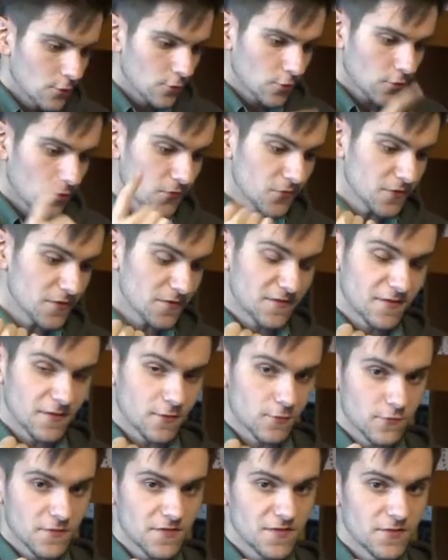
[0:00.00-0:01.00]
Donc en fait, c'est
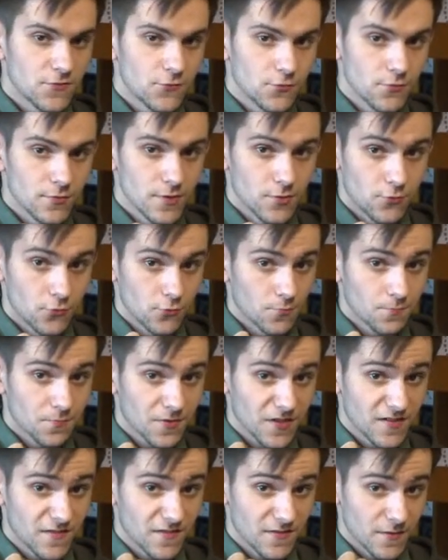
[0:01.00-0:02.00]
constitué d'une
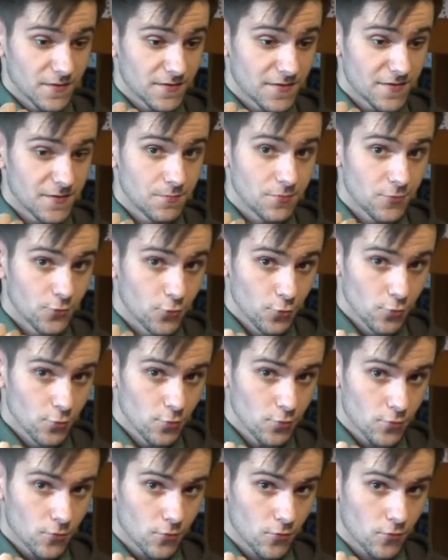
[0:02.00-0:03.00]
prise type
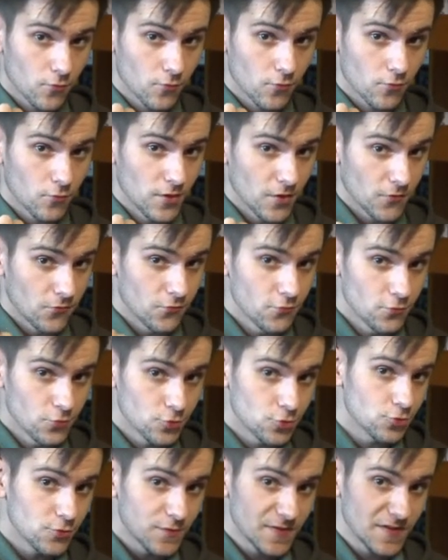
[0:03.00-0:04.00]
2 qu'on a vu
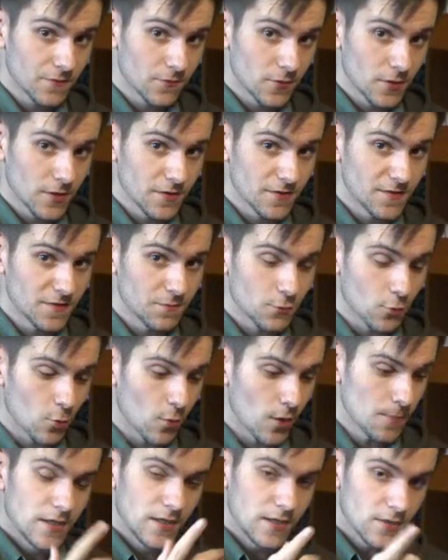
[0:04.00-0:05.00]
juste avant la type
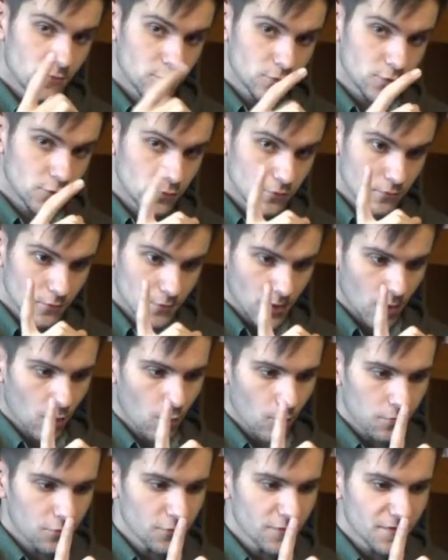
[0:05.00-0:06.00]
3 et en dessous, on a
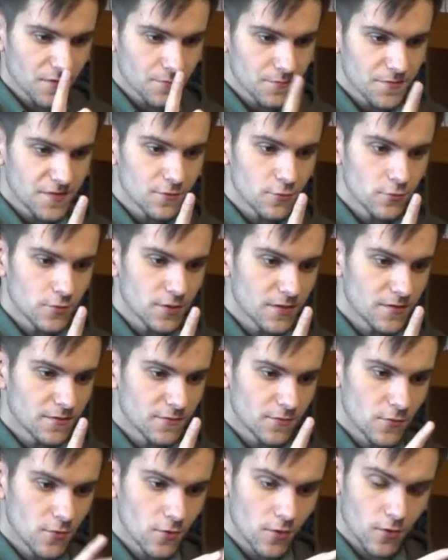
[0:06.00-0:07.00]
en plus un petit
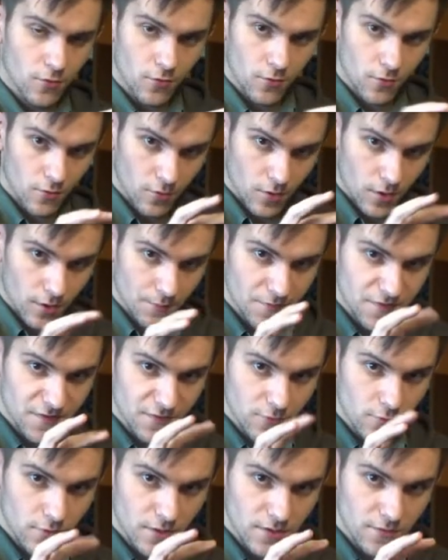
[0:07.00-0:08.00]
connecteur euh, un petit
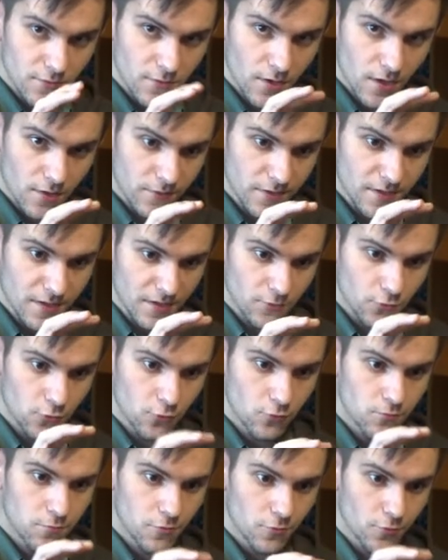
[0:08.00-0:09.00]
connecteur avec un
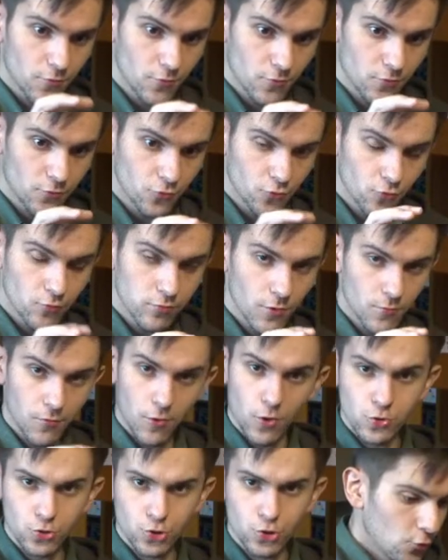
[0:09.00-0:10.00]
double une double
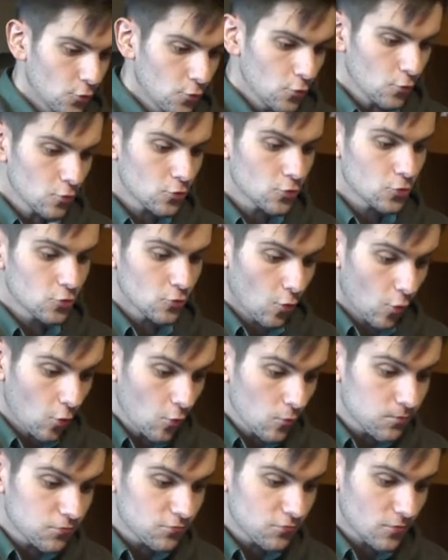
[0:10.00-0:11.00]
branche. Donc
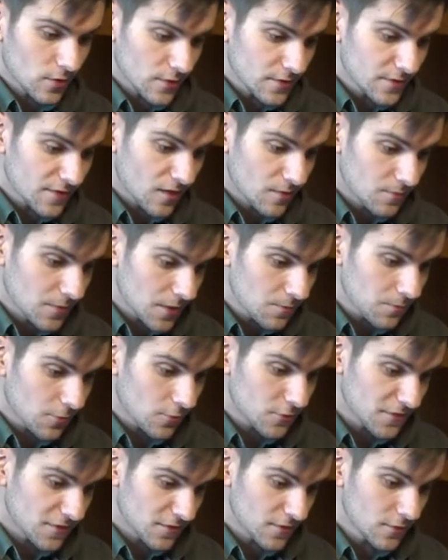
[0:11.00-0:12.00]
on pourrait très bien
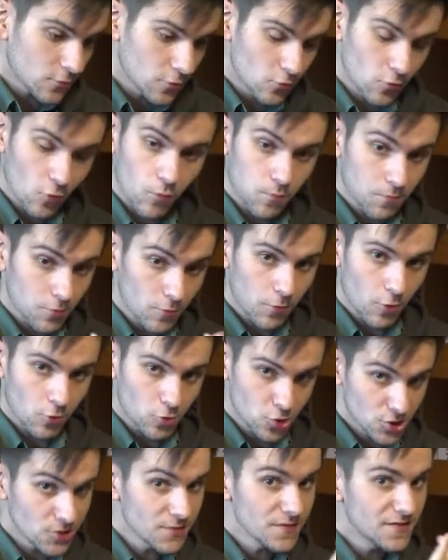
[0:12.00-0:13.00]
penser qu'on peut
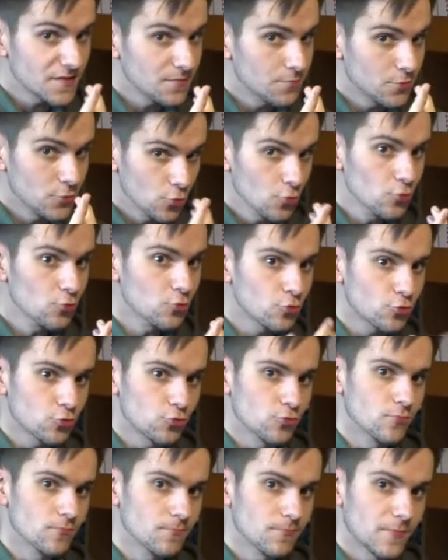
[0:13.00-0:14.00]
brancher une type 2
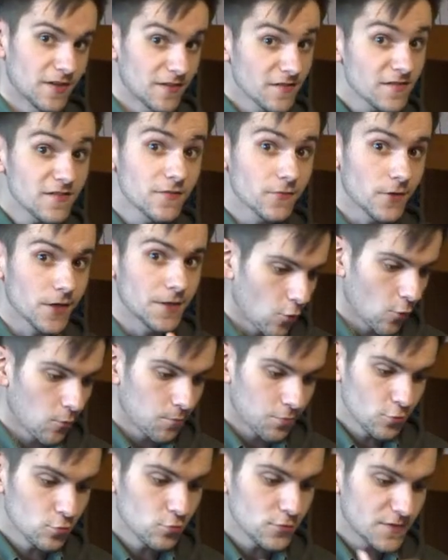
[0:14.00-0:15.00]
dessus et c'est vrai. On
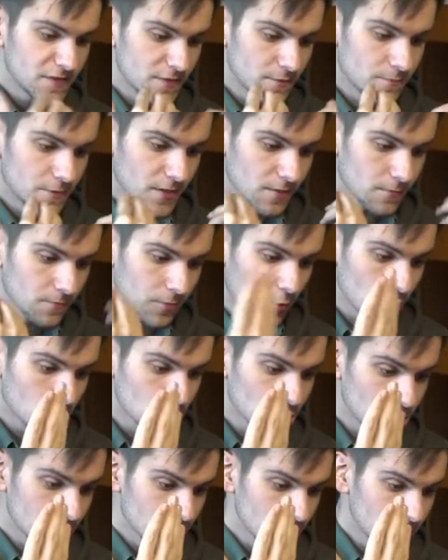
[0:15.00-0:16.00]
peut aussi bien
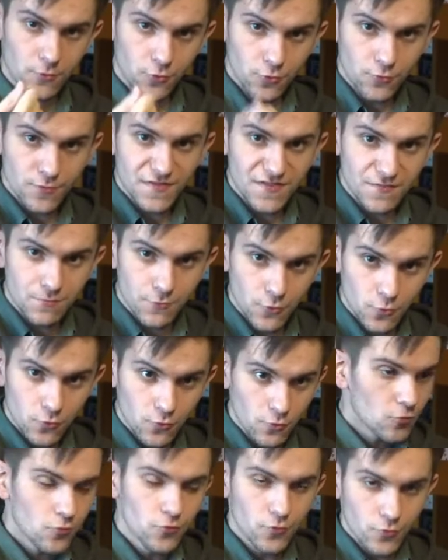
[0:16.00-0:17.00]
brancher une type
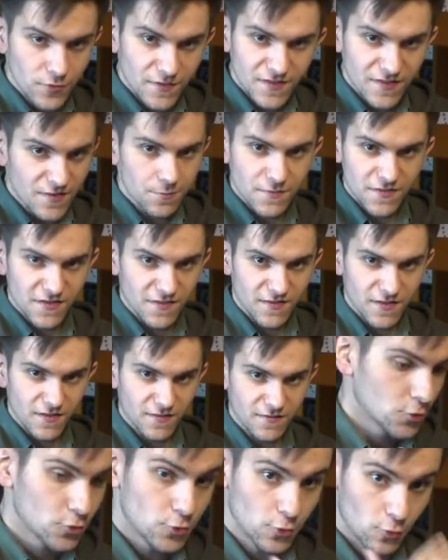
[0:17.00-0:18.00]
2 ou une type
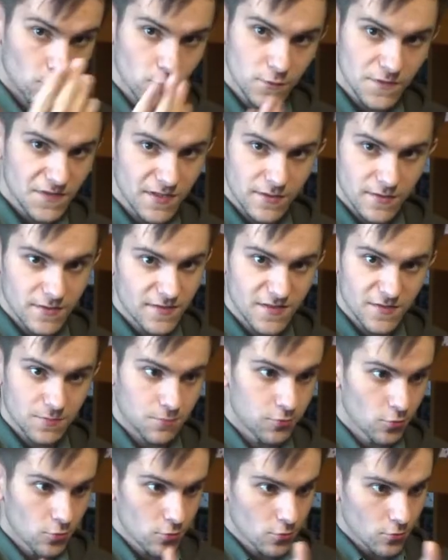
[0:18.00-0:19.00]
CCS selon ce qui est
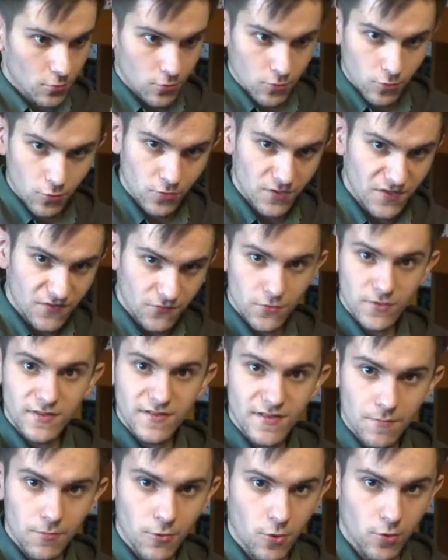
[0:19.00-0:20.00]
dispo euh, au niveau de
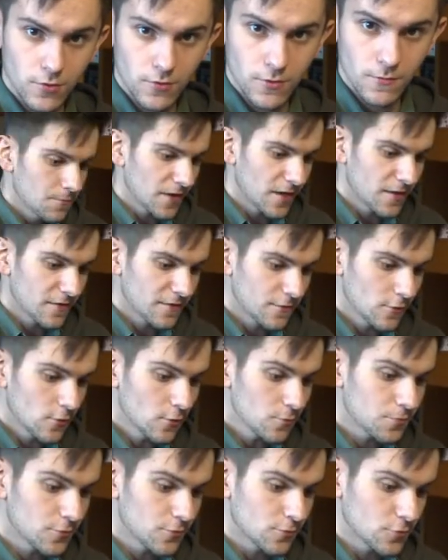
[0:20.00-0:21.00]
ta borne. Par
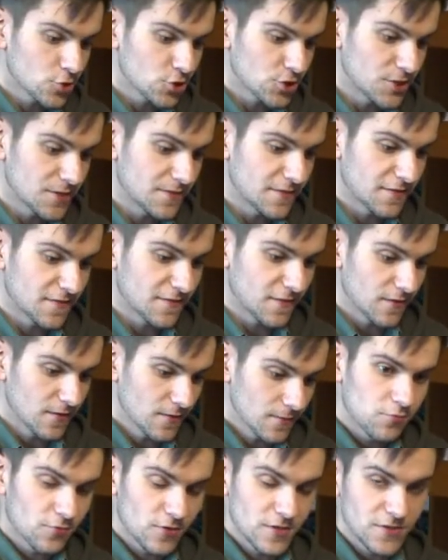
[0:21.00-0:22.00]
exemple, euh, chez
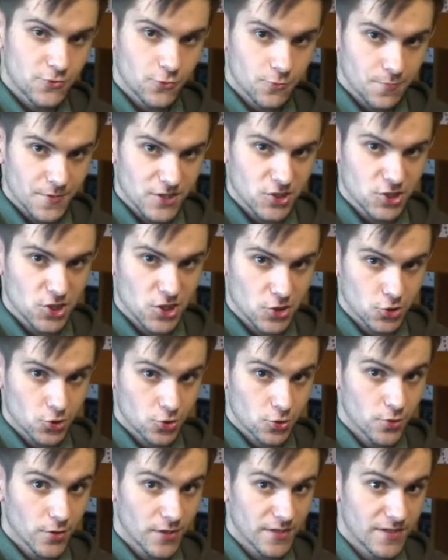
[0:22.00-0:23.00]
Tesla, pour les
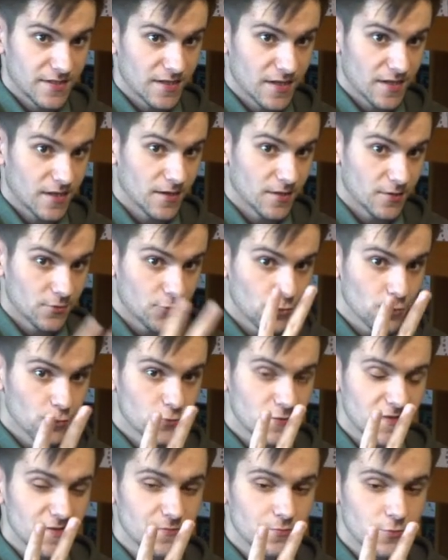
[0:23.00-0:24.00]
superchargeurs, il y a
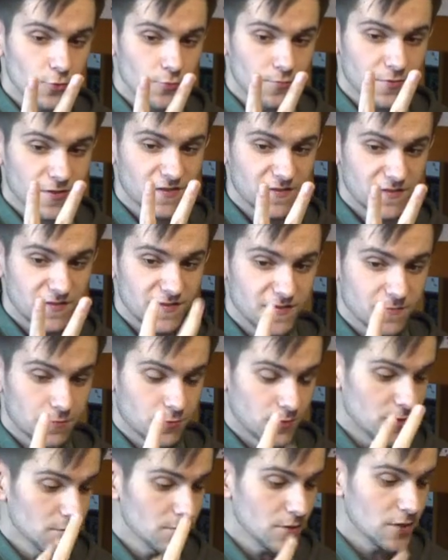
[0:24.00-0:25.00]
deux types de prises
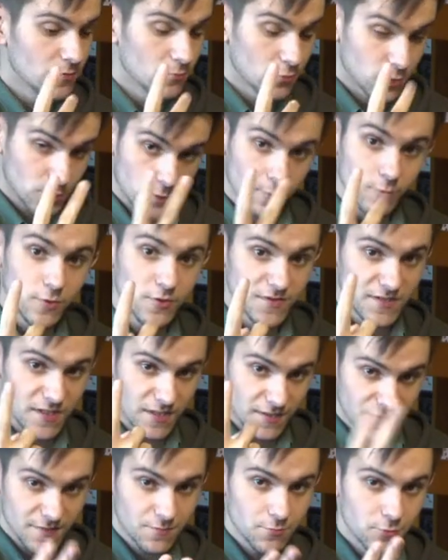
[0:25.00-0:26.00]
disponibles. Il me semble que c'est
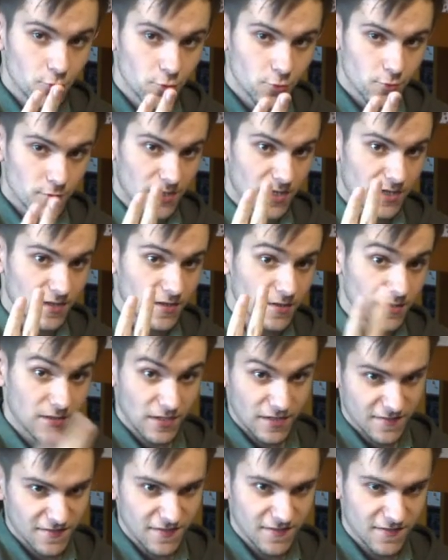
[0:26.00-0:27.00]
la type 2 et
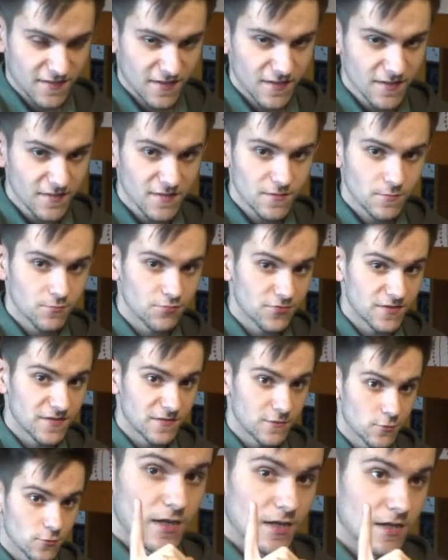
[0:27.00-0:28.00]
la CCS
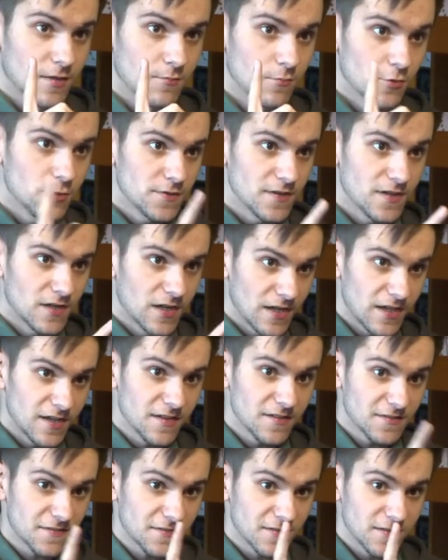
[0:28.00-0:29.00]
puisque les modèles
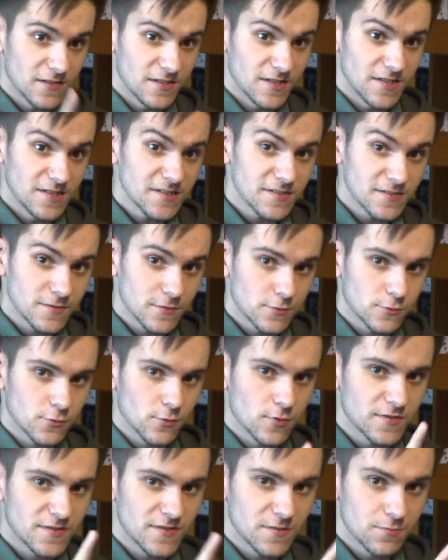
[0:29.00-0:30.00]
S et X
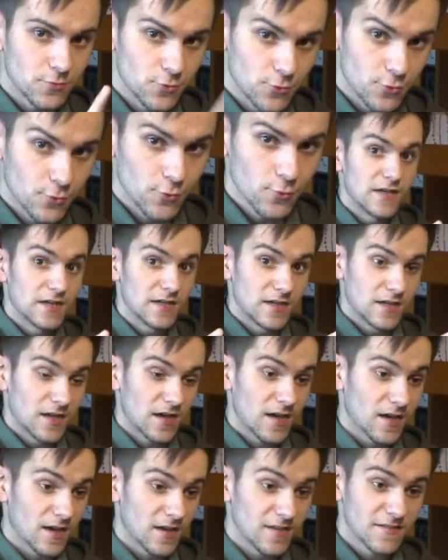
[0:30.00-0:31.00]
sont en type 2 et
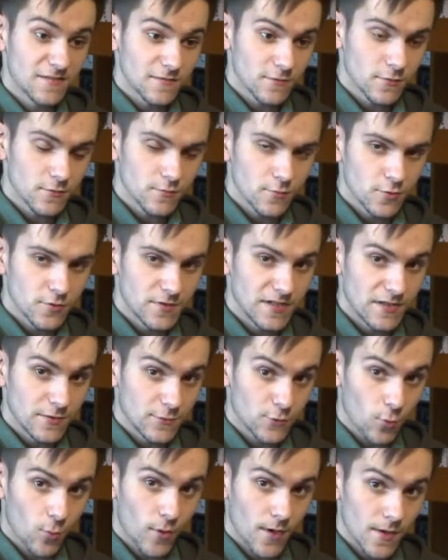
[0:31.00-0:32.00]
la récente modèle
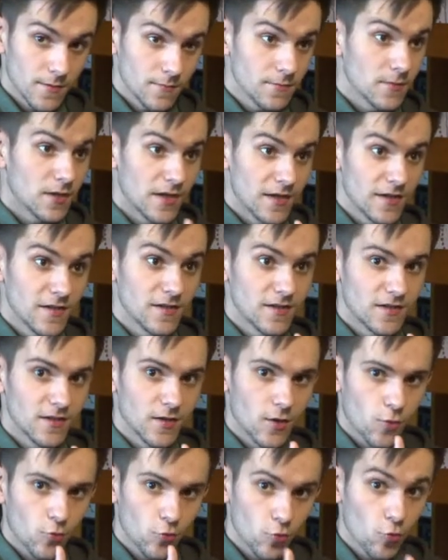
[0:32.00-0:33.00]
3, elle, elle
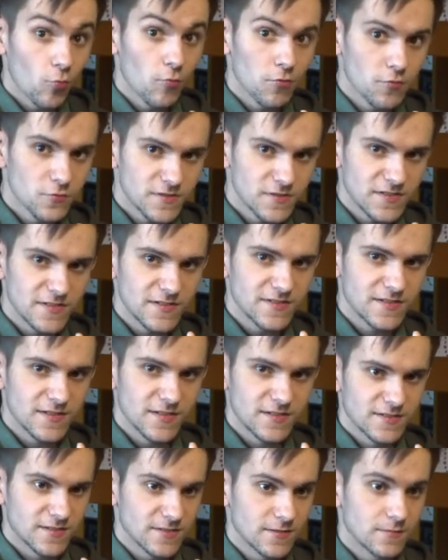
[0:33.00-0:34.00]
est en combo
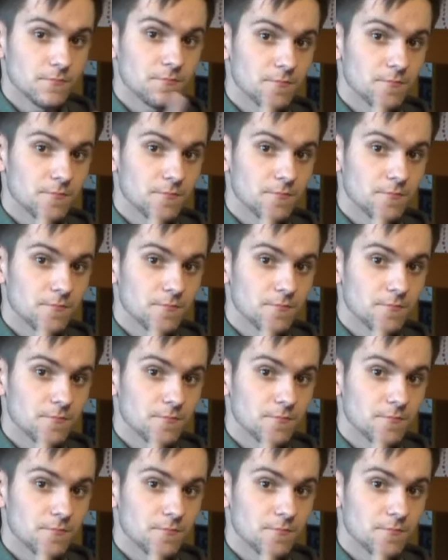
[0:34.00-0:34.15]
CCS.